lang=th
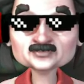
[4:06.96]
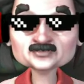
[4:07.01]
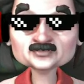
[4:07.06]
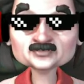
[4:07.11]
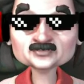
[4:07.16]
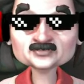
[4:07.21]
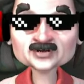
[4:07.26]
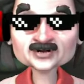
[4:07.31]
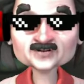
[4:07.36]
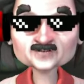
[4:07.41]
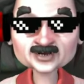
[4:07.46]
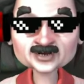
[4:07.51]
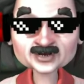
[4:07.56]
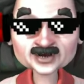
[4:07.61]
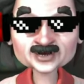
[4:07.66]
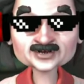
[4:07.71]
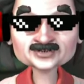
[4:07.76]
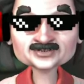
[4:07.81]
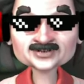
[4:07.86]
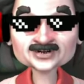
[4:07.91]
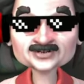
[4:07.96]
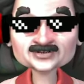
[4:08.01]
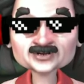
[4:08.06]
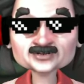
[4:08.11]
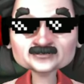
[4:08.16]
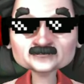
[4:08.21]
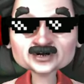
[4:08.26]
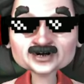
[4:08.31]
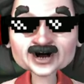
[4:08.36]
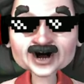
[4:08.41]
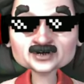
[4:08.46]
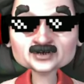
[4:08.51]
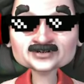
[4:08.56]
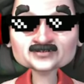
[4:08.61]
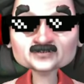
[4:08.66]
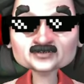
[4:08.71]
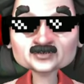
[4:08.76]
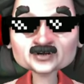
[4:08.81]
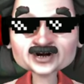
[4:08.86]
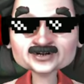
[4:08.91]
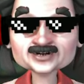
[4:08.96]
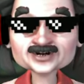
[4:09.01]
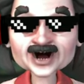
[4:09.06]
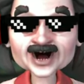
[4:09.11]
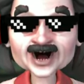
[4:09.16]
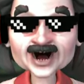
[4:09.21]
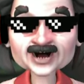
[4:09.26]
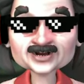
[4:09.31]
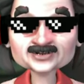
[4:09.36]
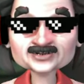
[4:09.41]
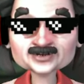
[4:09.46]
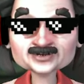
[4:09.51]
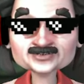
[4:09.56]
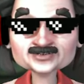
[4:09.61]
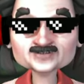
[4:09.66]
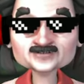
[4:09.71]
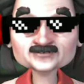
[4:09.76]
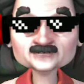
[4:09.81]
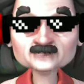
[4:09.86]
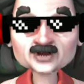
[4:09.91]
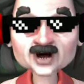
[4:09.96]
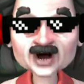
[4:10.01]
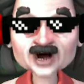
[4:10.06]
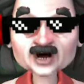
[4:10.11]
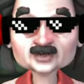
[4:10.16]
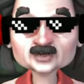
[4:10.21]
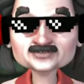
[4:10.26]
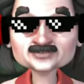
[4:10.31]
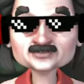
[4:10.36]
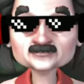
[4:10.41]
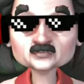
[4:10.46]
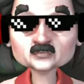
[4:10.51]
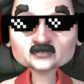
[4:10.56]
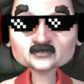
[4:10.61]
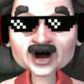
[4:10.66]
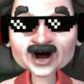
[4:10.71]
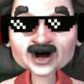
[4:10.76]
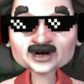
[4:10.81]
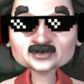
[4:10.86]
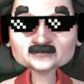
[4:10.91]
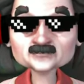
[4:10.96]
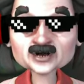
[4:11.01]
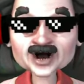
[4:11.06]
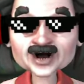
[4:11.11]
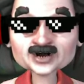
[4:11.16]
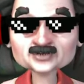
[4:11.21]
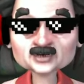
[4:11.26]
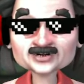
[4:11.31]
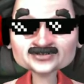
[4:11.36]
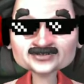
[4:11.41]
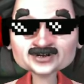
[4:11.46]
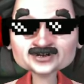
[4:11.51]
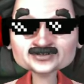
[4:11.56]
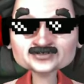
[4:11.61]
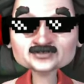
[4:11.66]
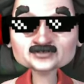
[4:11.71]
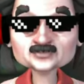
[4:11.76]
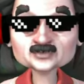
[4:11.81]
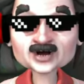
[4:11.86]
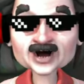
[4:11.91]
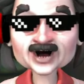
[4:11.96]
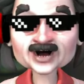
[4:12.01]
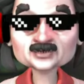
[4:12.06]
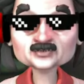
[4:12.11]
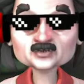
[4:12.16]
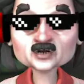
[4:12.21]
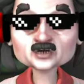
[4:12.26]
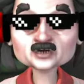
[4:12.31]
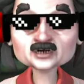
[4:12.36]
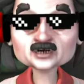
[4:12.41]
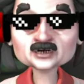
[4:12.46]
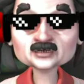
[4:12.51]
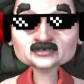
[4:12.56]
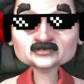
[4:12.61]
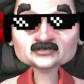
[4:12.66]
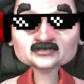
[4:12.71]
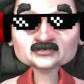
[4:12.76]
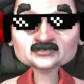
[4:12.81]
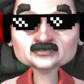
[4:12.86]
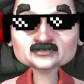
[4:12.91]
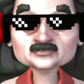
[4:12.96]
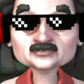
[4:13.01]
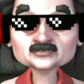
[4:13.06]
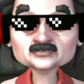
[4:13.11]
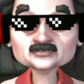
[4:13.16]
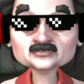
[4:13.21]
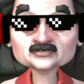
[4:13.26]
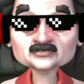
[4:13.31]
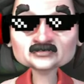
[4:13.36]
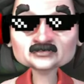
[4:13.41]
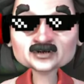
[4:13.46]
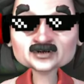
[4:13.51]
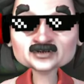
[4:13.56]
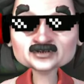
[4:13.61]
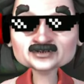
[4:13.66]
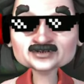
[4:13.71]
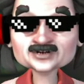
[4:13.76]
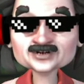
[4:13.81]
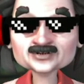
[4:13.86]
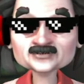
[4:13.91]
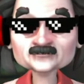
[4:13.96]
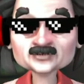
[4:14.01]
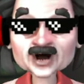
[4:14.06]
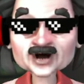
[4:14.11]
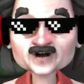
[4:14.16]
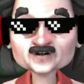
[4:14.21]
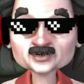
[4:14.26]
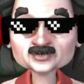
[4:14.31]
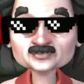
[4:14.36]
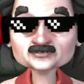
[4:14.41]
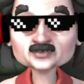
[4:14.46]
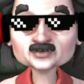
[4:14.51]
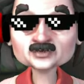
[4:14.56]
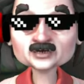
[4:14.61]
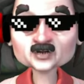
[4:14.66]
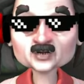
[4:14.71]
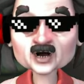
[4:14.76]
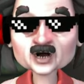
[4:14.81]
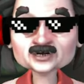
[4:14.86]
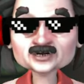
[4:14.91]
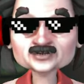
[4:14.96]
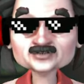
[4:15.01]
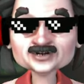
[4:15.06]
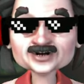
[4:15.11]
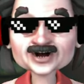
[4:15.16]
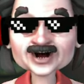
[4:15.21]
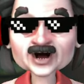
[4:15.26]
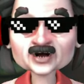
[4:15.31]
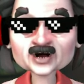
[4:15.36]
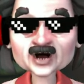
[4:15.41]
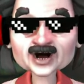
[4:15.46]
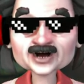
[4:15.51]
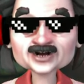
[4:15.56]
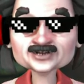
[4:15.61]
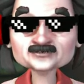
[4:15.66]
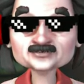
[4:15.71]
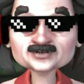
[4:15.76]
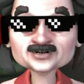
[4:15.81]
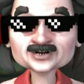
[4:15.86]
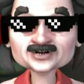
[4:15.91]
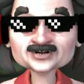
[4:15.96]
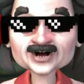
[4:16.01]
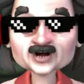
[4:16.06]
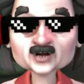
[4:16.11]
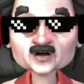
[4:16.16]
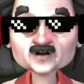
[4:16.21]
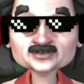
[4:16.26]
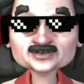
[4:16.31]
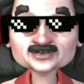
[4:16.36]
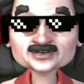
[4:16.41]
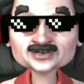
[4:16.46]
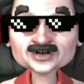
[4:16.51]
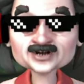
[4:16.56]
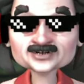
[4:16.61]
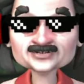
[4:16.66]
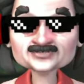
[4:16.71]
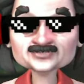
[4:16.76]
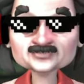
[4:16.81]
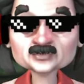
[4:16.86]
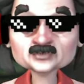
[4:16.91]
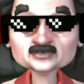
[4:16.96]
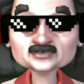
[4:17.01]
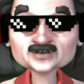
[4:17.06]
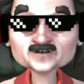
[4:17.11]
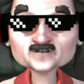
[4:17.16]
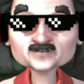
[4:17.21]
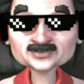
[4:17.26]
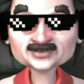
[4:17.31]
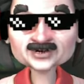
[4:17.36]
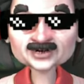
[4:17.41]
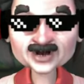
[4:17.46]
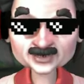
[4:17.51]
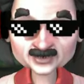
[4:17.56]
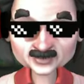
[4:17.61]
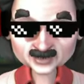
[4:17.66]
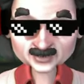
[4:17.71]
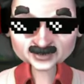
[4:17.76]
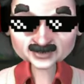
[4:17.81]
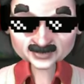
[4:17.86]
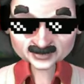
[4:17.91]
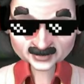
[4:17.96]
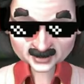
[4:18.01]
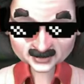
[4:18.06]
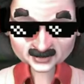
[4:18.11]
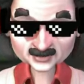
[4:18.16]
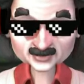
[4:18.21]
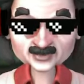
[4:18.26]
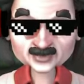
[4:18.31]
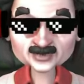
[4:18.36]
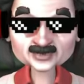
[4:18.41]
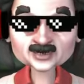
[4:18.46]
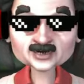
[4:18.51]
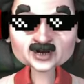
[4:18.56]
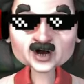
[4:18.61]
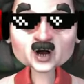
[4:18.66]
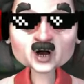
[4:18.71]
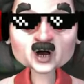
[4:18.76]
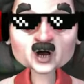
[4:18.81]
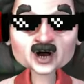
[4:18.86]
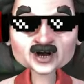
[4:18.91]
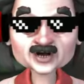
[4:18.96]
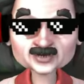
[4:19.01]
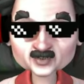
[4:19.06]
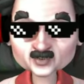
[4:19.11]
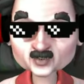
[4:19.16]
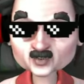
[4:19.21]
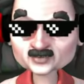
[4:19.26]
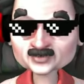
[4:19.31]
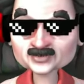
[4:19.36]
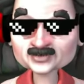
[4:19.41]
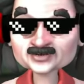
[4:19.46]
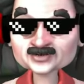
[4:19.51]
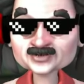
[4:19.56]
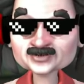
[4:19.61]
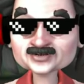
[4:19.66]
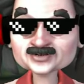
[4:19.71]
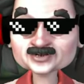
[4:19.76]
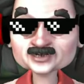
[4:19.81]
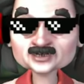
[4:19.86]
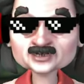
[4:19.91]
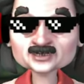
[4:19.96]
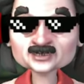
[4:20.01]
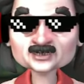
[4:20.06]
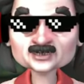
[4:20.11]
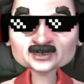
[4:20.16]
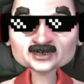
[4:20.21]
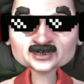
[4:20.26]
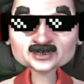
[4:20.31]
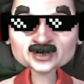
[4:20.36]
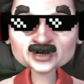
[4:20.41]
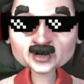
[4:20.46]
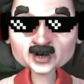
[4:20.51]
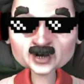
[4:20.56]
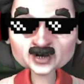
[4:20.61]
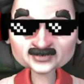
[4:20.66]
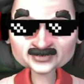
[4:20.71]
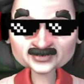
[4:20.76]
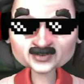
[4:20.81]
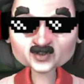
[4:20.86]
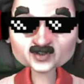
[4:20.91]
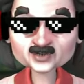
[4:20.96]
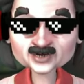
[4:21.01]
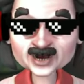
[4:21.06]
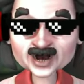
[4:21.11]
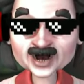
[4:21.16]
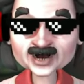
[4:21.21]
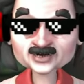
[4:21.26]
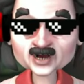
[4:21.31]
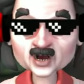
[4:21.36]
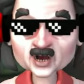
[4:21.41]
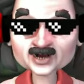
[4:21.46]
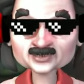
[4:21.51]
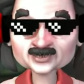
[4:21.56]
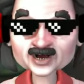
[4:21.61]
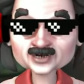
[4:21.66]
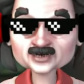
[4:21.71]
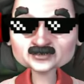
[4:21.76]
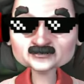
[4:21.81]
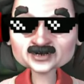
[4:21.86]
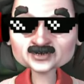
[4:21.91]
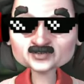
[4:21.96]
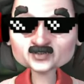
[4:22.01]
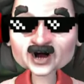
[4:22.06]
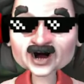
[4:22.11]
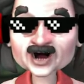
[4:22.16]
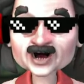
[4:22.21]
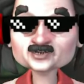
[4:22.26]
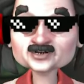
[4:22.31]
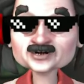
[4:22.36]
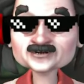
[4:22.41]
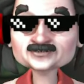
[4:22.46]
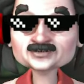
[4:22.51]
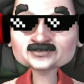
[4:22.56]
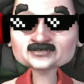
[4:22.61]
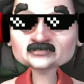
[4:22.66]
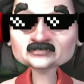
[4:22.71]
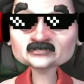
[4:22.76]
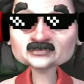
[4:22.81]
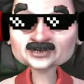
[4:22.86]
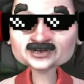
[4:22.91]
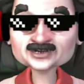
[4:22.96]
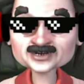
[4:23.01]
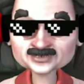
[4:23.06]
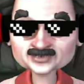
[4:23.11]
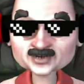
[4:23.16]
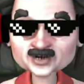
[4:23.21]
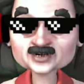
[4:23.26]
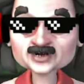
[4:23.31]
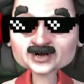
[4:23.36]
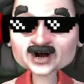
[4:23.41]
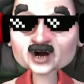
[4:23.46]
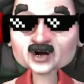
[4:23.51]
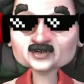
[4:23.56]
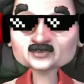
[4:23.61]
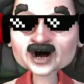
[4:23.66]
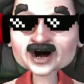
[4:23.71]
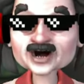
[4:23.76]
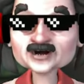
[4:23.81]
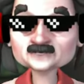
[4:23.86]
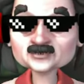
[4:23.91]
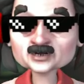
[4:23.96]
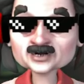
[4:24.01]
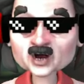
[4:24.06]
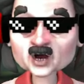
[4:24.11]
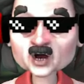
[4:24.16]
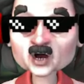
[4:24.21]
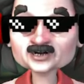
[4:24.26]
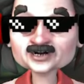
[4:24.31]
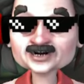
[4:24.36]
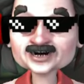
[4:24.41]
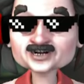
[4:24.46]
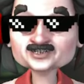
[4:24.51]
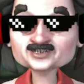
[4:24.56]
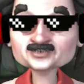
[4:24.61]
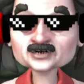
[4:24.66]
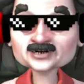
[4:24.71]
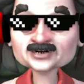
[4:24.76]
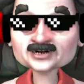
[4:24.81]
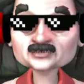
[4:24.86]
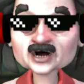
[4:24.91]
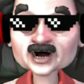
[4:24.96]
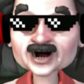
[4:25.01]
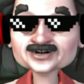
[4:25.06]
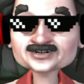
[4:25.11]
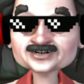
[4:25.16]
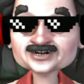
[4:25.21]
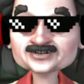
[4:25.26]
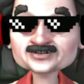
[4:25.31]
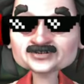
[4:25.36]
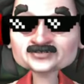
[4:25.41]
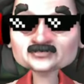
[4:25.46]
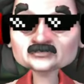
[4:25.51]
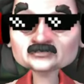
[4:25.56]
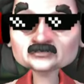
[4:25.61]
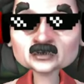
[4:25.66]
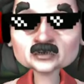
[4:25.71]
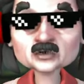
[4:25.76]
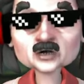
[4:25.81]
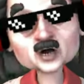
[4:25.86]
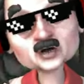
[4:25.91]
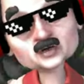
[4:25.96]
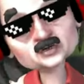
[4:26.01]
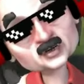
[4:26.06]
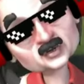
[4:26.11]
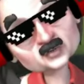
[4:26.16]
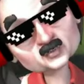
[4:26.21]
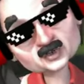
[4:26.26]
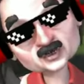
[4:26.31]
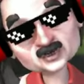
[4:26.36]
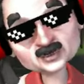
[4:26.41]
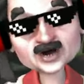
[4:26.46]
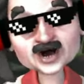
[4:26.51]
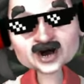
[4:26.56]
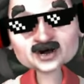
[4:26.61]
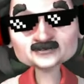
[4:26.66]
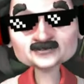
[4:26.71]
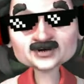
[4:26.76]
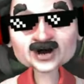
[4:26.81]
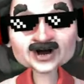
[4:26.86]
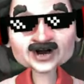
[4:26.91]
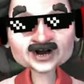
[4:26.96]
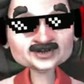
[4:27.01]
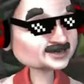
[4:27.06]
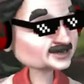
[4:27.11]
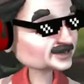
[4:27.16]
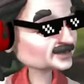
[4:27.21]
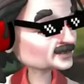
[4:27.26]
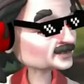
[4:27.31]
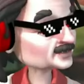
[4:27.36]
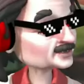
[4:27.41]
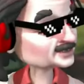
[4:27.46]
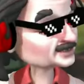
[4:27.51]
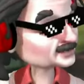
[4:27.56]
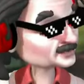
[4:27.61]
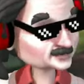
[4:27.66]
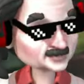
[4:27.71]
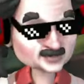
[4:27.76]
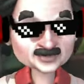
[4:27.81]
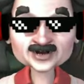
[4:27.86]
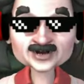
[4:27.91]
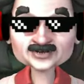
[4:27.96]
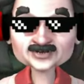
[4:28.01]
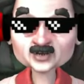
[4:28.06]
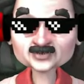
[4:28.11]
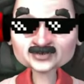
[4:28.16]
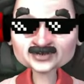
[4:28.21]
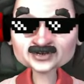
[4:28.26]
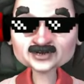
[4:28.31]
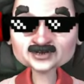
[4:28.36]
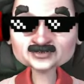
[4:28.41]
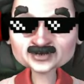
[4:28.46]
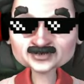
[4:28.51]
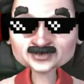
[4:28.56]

แต่ไม่แน่นะเองนะ มันอาจจะแบบว่าจ่ายอย่างเงี้ย20 บาท 10 บาทประมาณอย่างเงี้ย กูหน้าทองอุ้ยเคมาสวยเพื่อนม่วงหนึ่งอร่อยแน่แม่จ๋าฟีเนี้ยโอ้ยไม่ใช่ฟีจ่ายเนาะโอเคโอ้คิวหลายจอสองเป็นวายเพื่อนมีเขียวรองรับขอเคช่องหนึ่งฟ้าหนึ่งโอ้โหหกพันเฮ้ยเอาเรื่องเพื่อน